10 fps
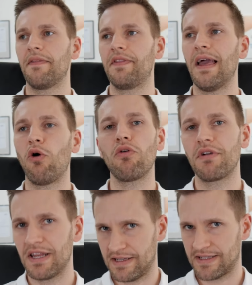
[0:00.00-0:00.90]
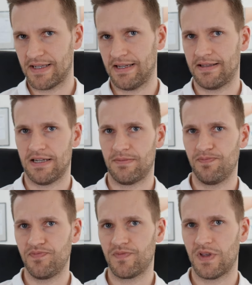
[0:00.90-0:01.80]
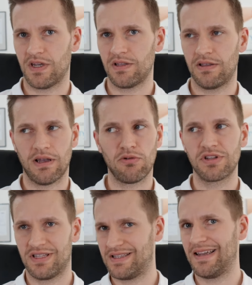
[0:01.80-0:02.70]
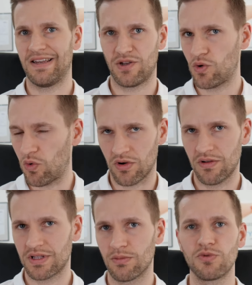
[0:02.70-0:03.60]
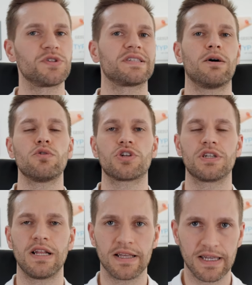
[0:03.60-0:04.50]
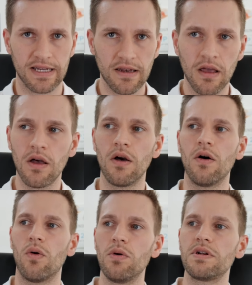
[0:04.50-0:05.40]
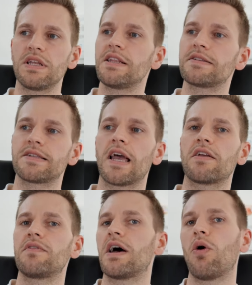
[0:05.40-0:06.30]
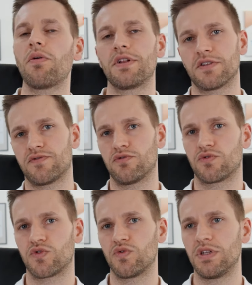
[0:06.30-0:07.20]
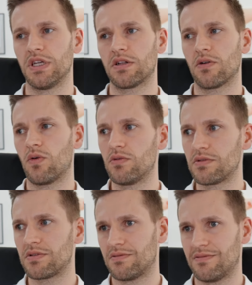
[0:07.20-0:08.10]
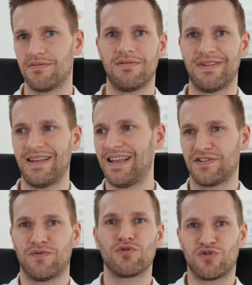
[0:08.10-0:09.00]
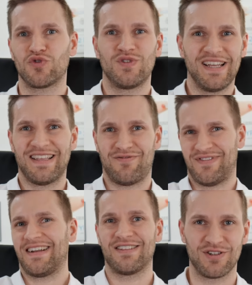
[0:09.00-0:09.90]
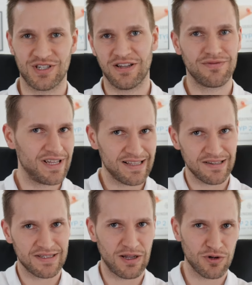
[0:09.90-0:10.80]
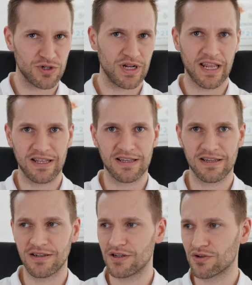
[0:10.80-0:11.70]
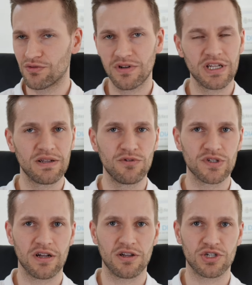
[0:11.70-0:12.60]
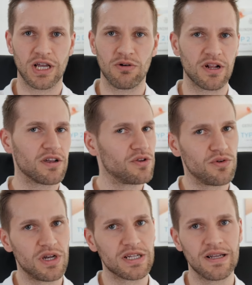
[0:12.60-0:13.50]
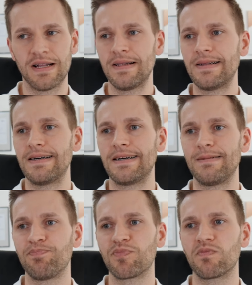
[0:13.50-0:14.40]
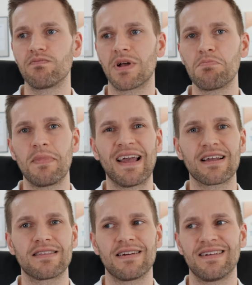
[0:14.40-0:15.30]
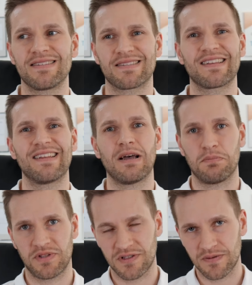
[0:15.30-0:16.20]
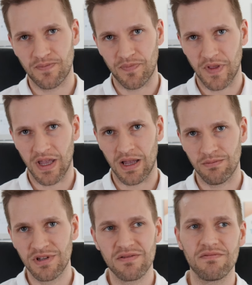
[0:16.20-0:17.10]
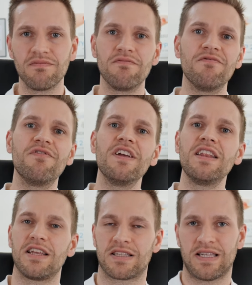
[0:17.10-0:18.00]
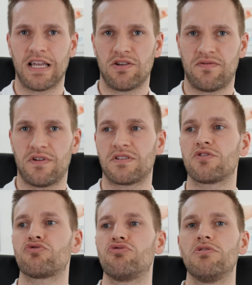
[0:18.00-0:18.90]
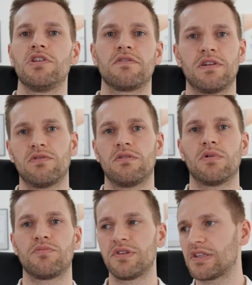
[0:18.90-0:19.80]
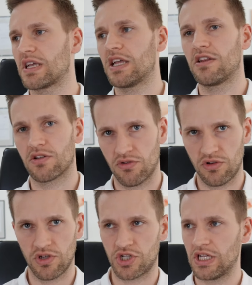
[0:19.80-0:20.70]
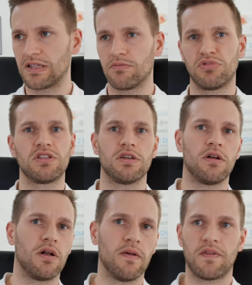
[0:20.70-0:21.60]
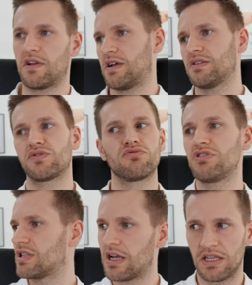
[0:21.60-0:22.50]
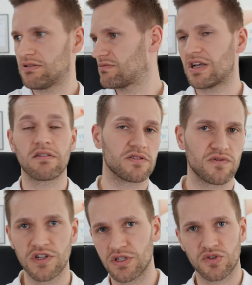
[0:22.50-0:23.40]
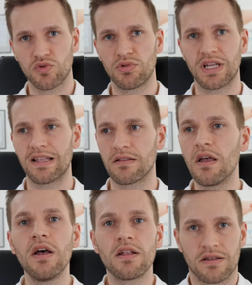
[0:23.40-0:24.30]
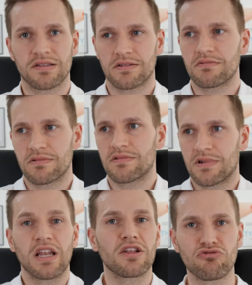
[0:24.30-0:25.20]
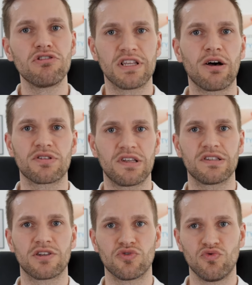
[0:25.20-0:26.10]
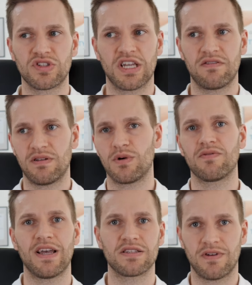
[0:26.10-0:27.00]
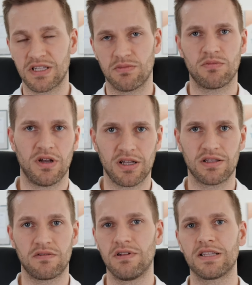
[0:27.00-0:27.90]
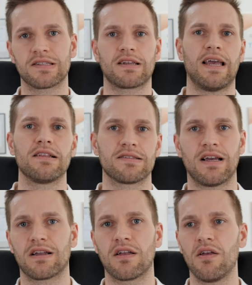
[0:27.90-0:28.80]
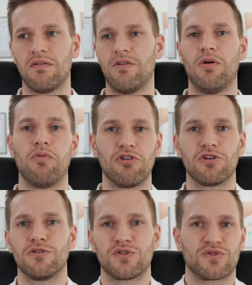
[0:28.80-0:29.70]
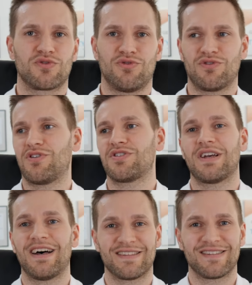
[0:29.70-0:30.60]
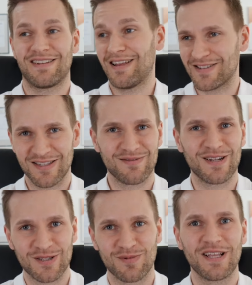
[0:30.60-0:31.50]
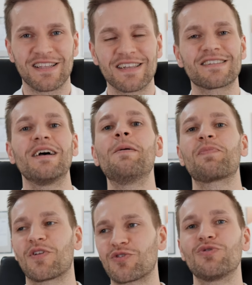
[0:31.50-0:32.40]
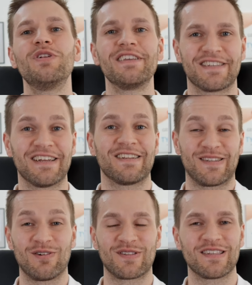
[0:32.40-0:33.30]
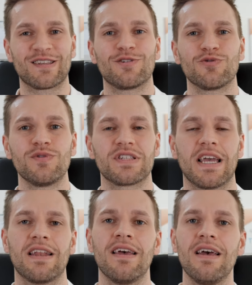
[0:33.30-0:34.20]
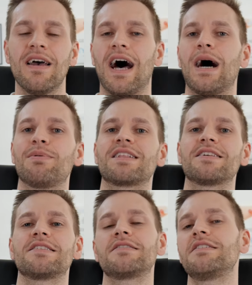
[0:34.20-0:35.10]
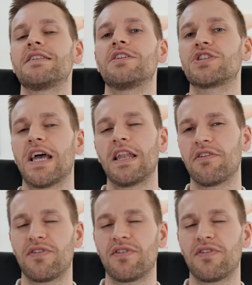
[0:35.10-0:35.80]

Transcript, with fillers: die auch wenig Zeit haben, ja, die auch nicht gerne kochen, da muss es auch schnell gehen und denen zeigen wir auch, wie das funktioniert und es funktioniert ja faktisch, ja. Vielleicht hast du auch schon einige äh, Kundeninterviews angeschaut, angehört. Ähm, man merkt ja, es klappt. Ja, mit wenig Zeitaufwand. Natürlich, wenn du jemand bist, der gerne in der Küche steht, dann bitte dann kannst du dir da jeden Tag was Frisches zubereiten. Das kann natürlich auch sehr, sehr gesund sein, wenn man weiß, was man macht. Ich will jetzt da keinen sagen, obwohl du Lust zu kochen hast, lass es, weil es bringt nichts. Natürlich kann das auch sehr, sehr gesund sein, aber das ist nicht der entscheidende